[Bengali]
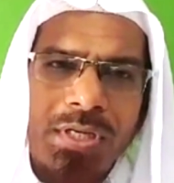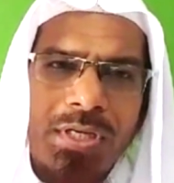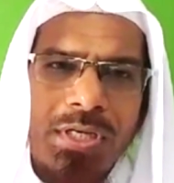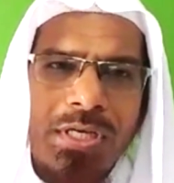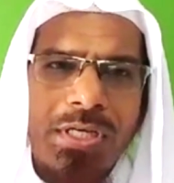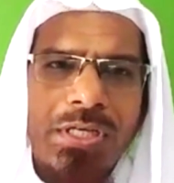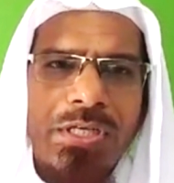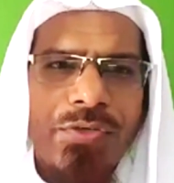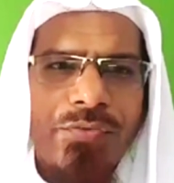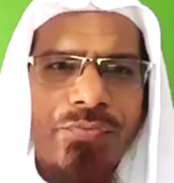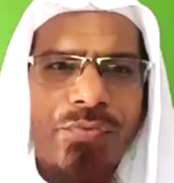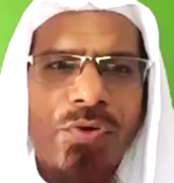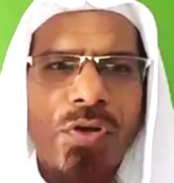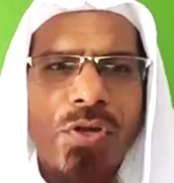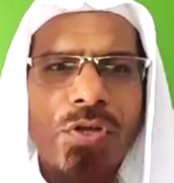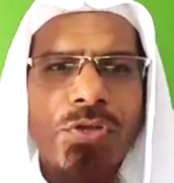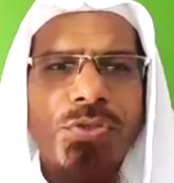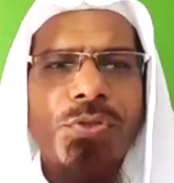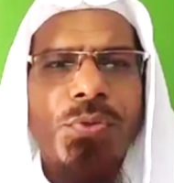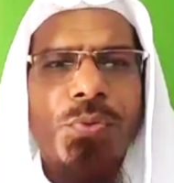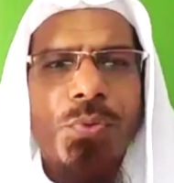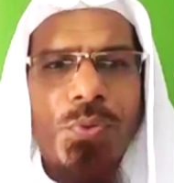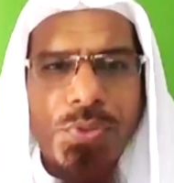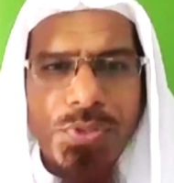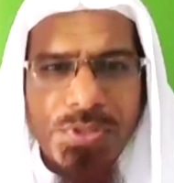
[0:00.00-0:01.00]
এটি ফরজ
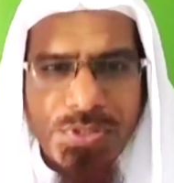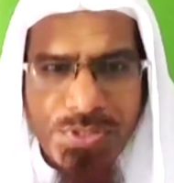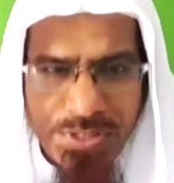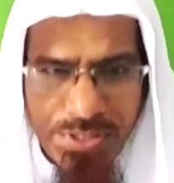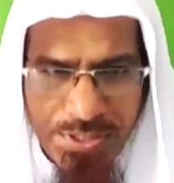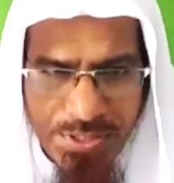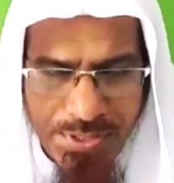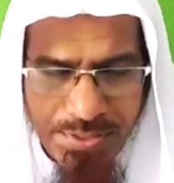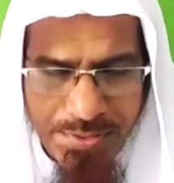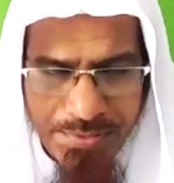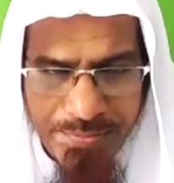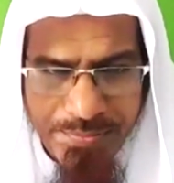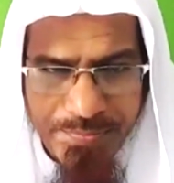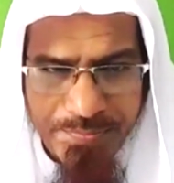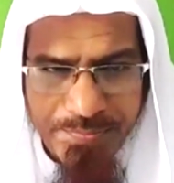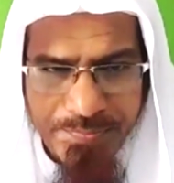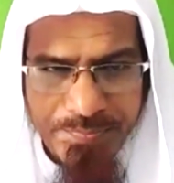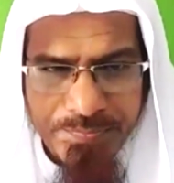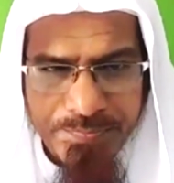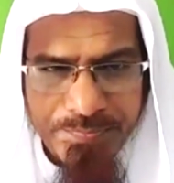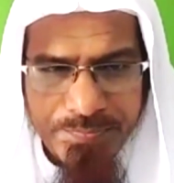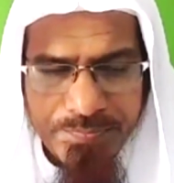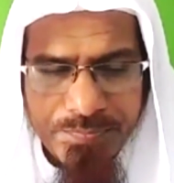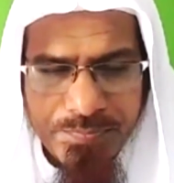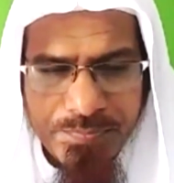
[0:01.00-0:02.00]
করেছেন
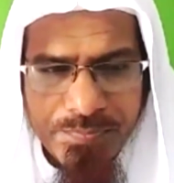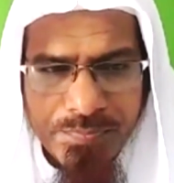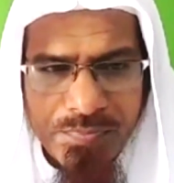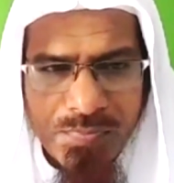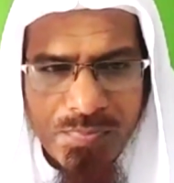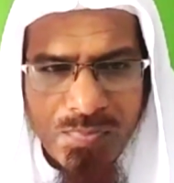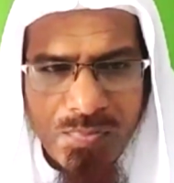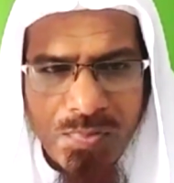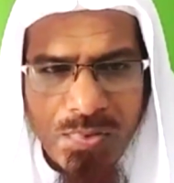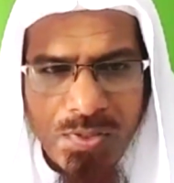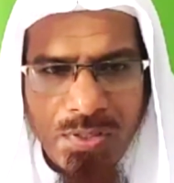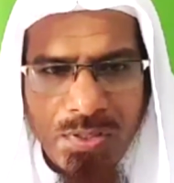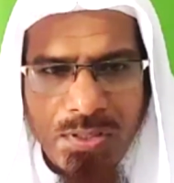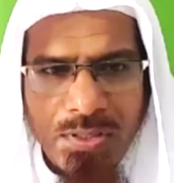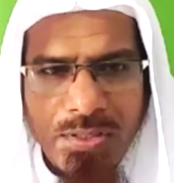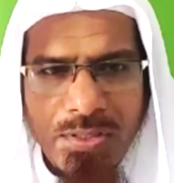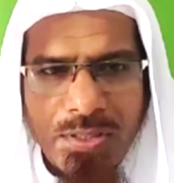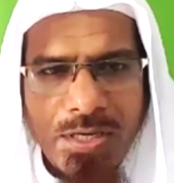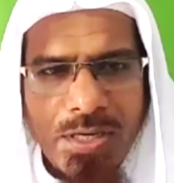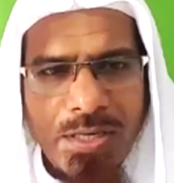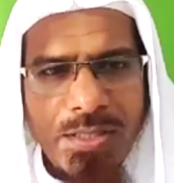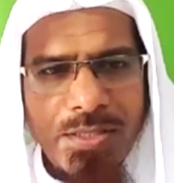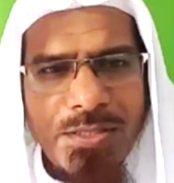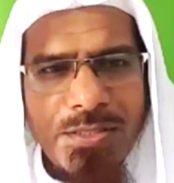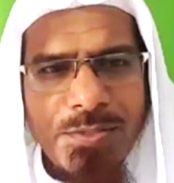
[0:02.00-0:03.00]
এ
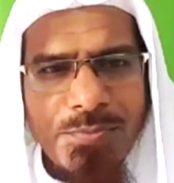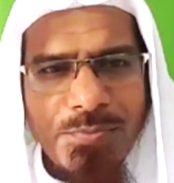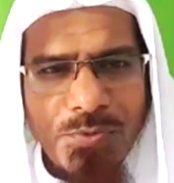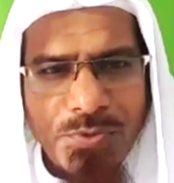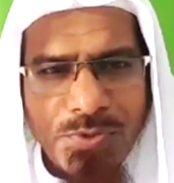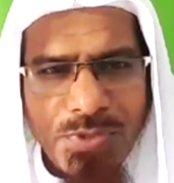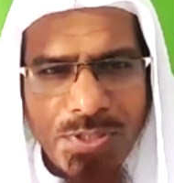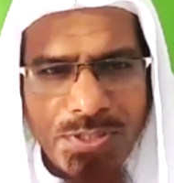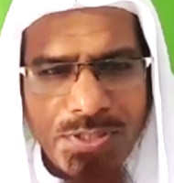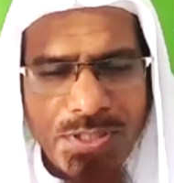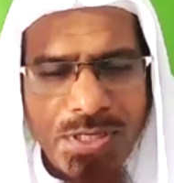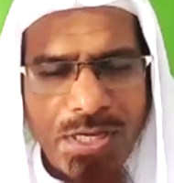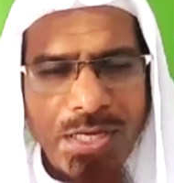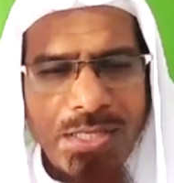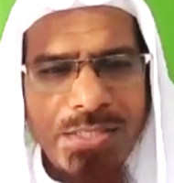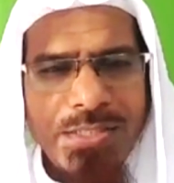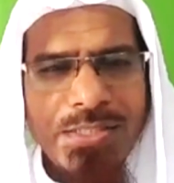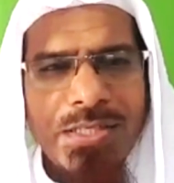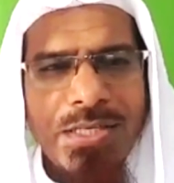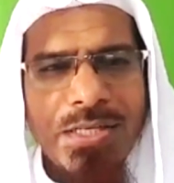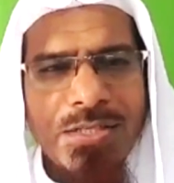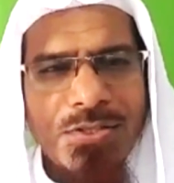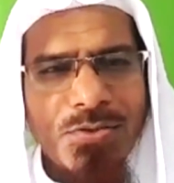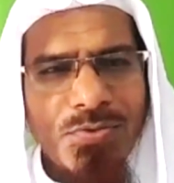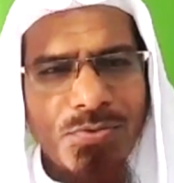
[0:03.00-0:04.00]
হাদিস বোঝা যায় যে
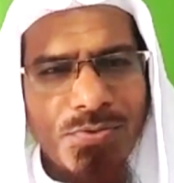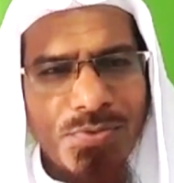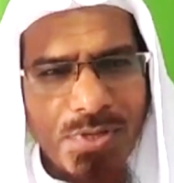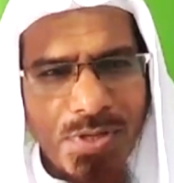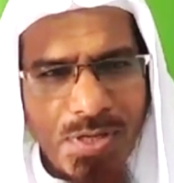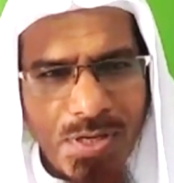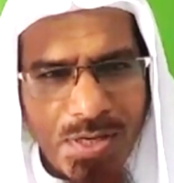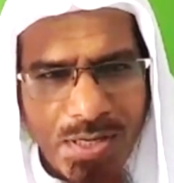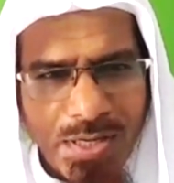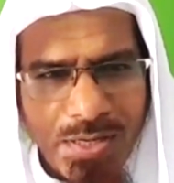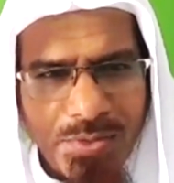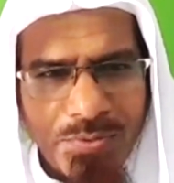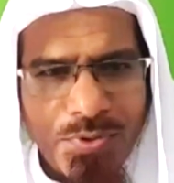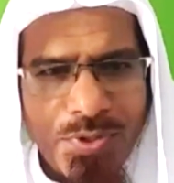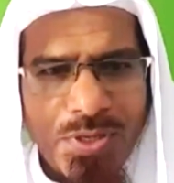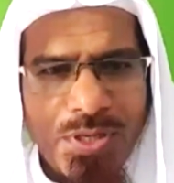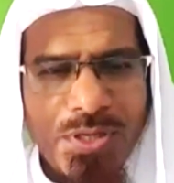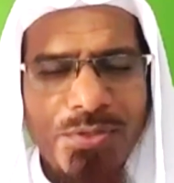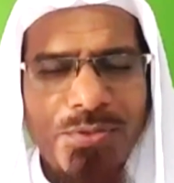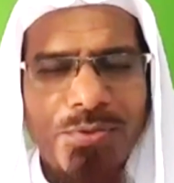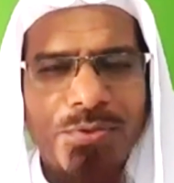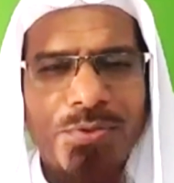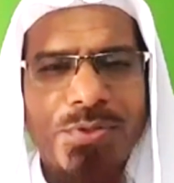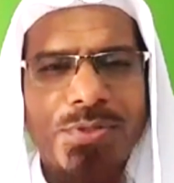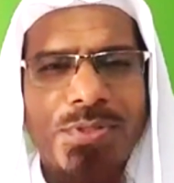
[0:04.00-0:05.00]
রাসুল সাল্লাহ
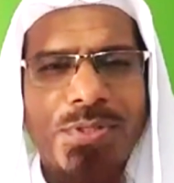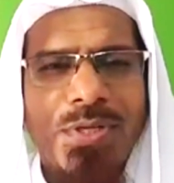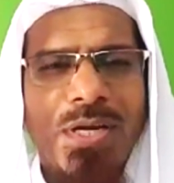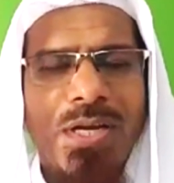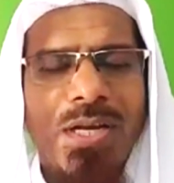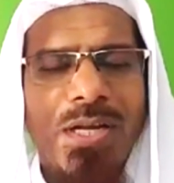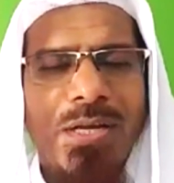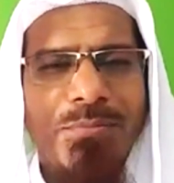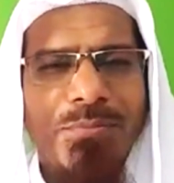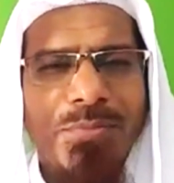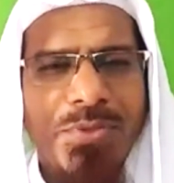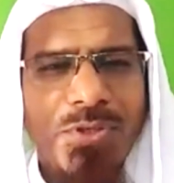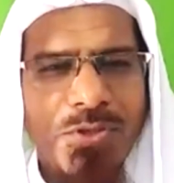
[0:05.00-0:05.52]
আলী হোসাল্লাম